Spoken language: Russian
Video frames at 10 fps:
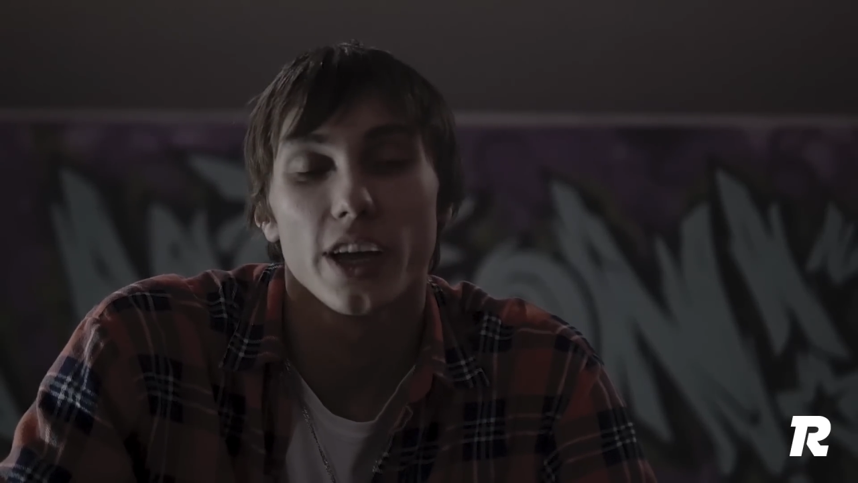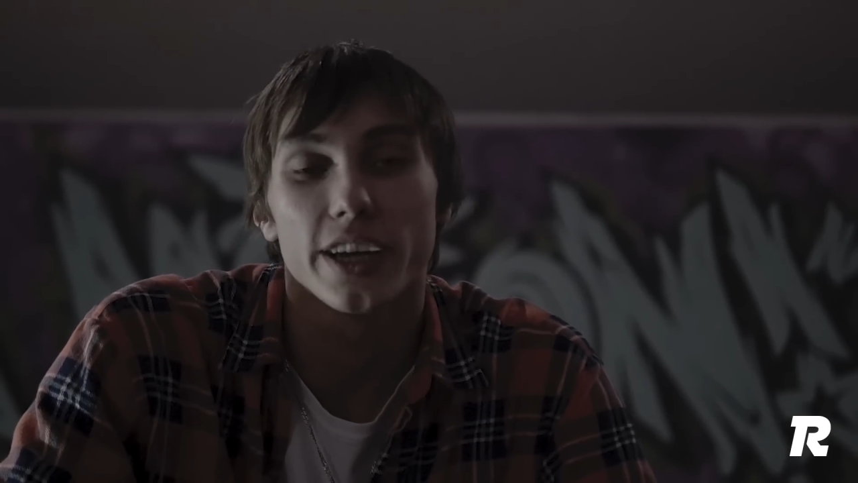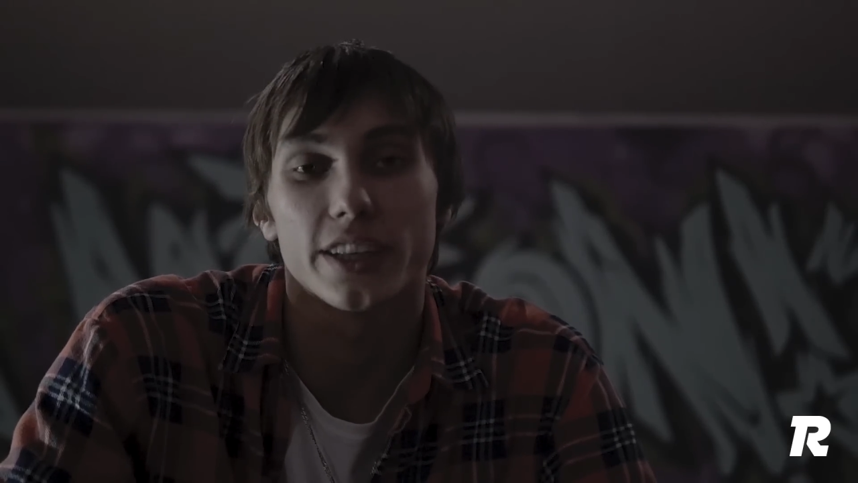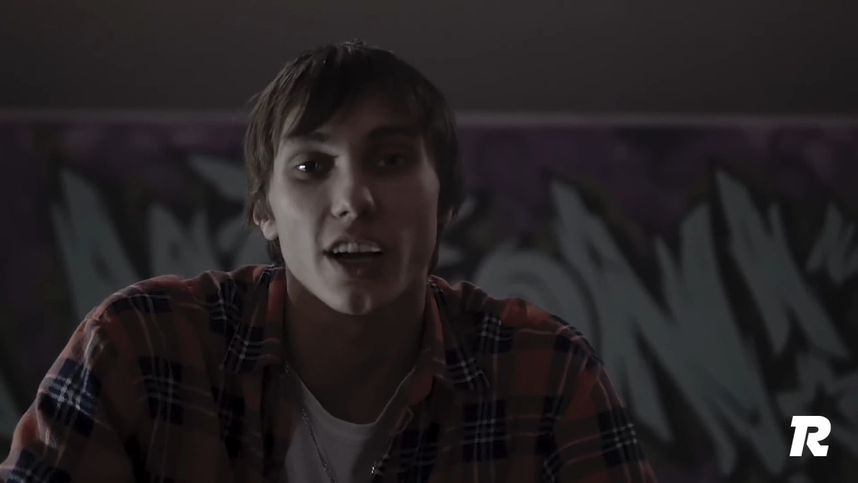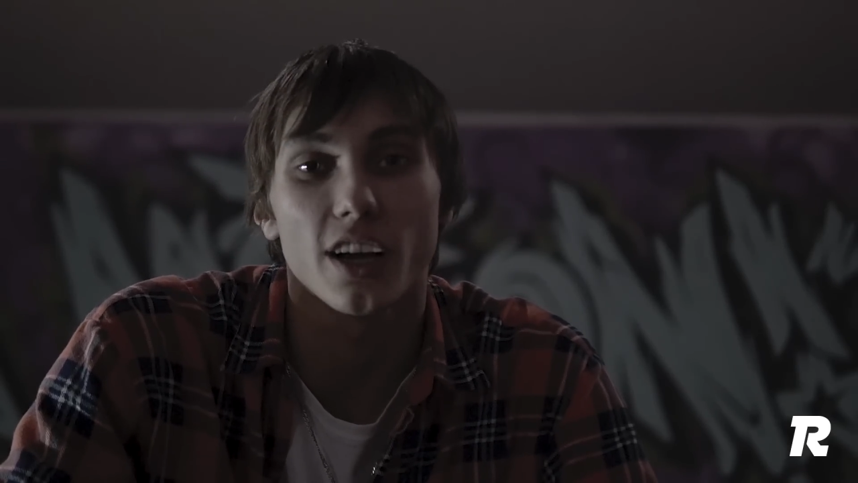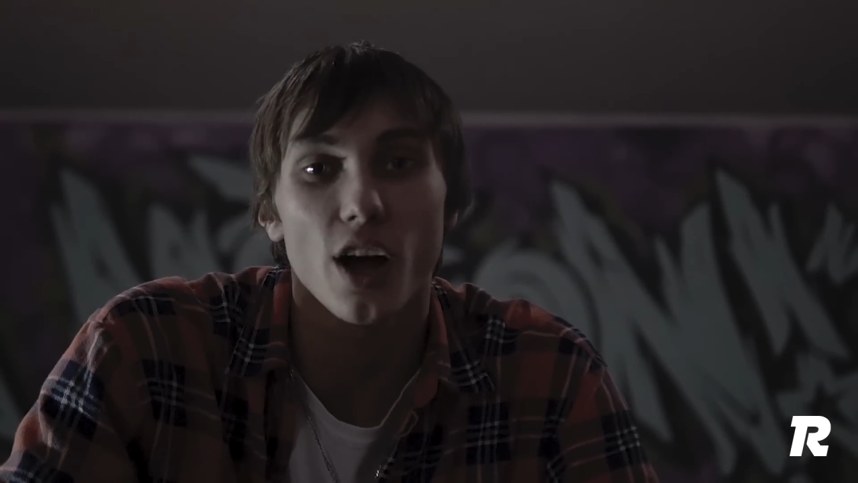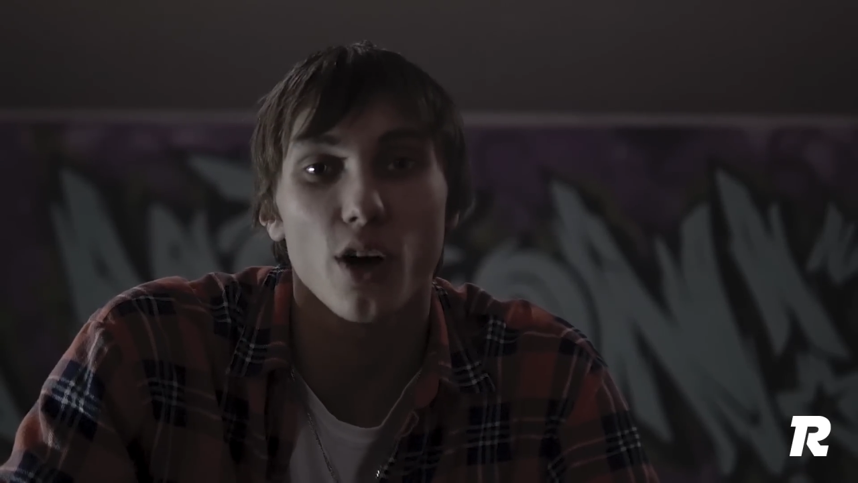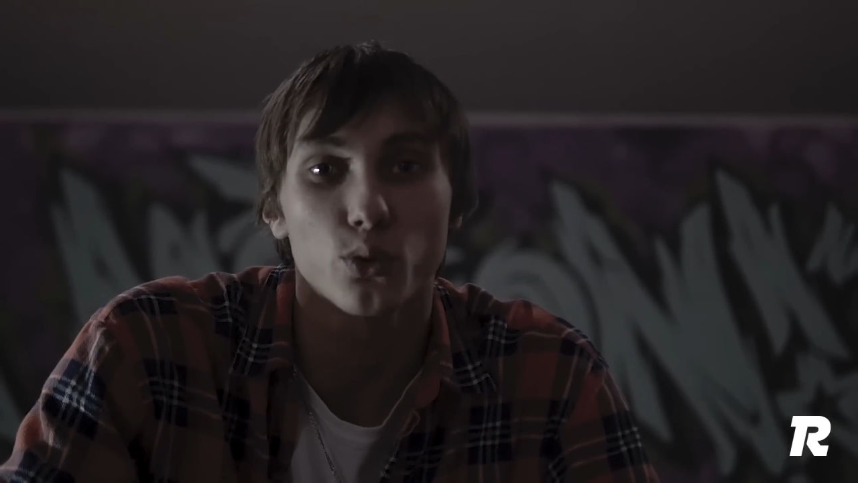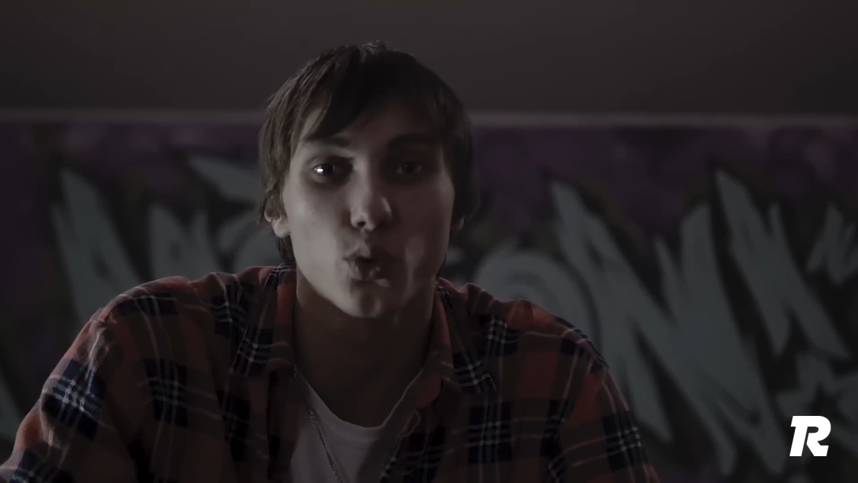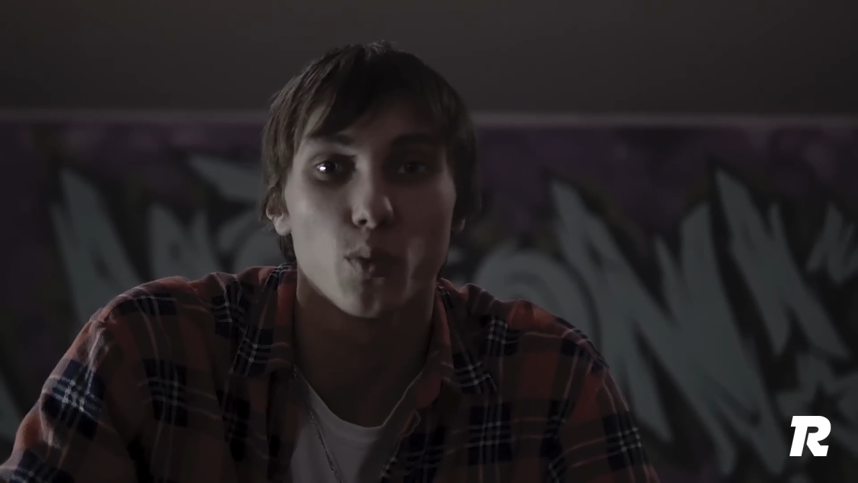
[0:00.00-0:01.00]
И это
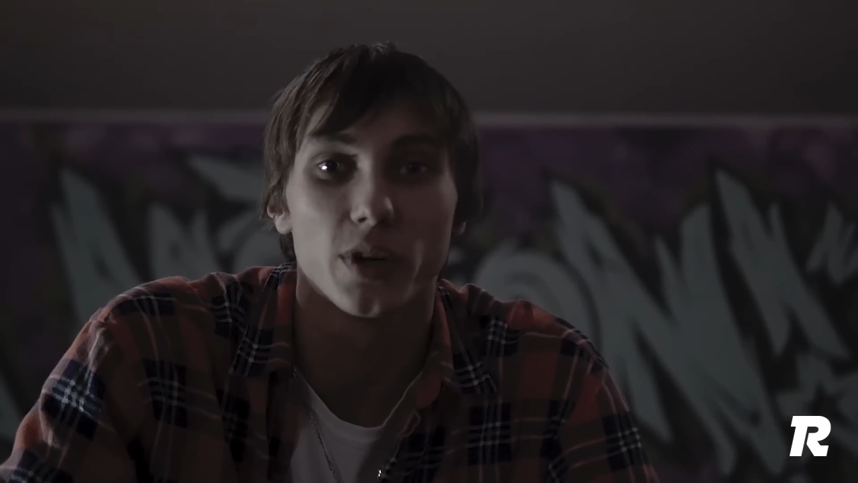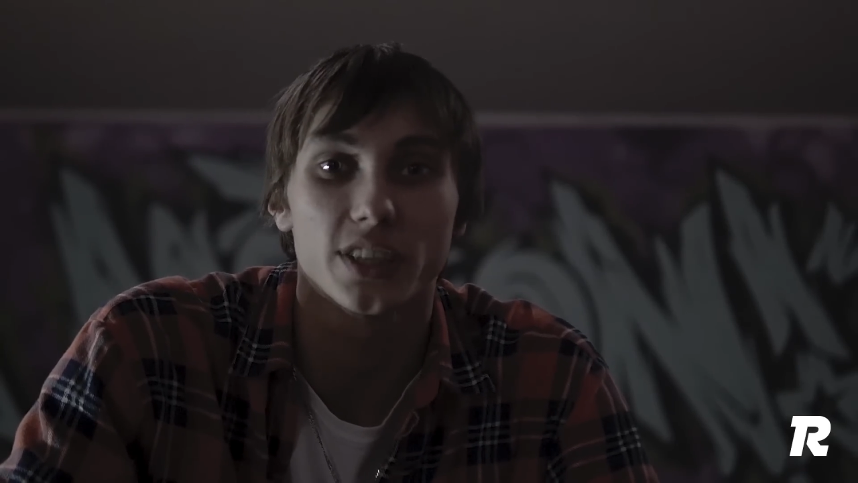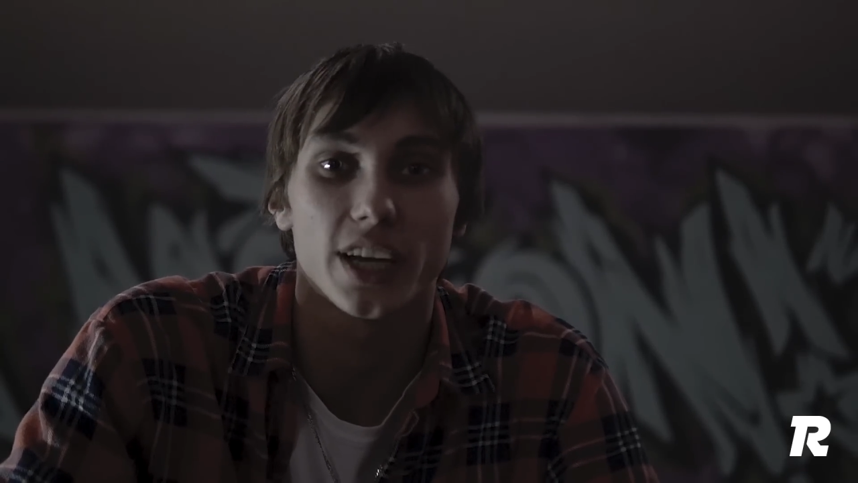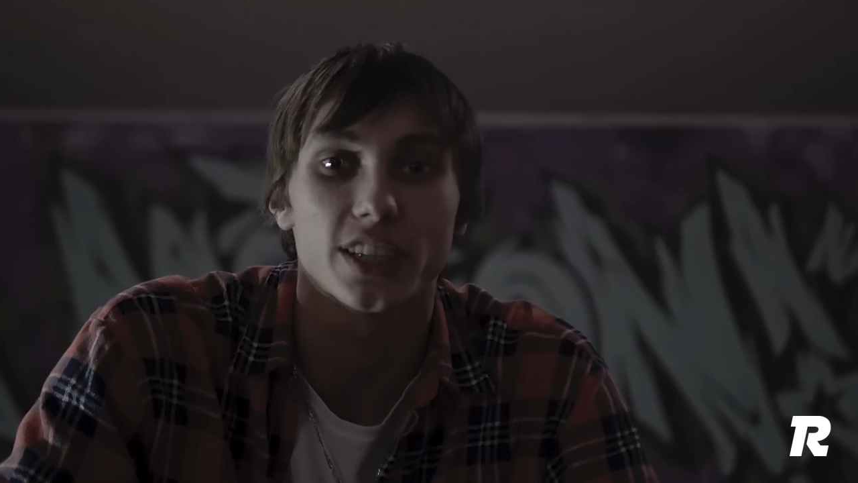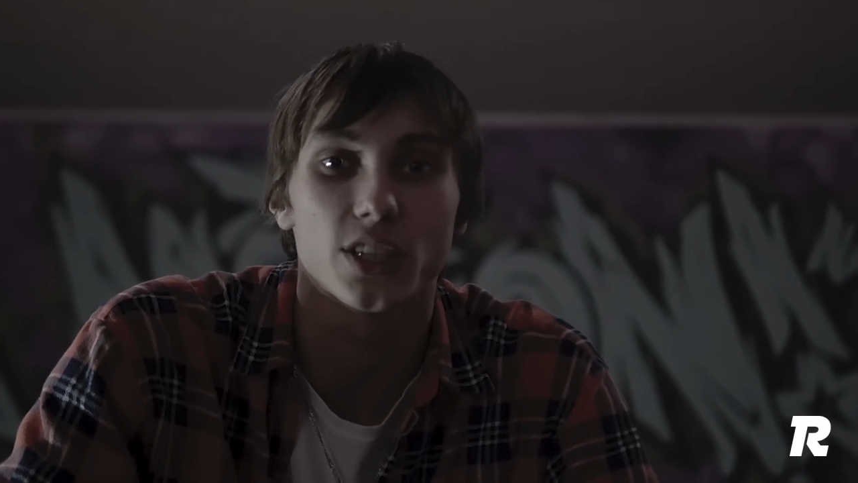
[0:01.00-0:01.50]
How to Backside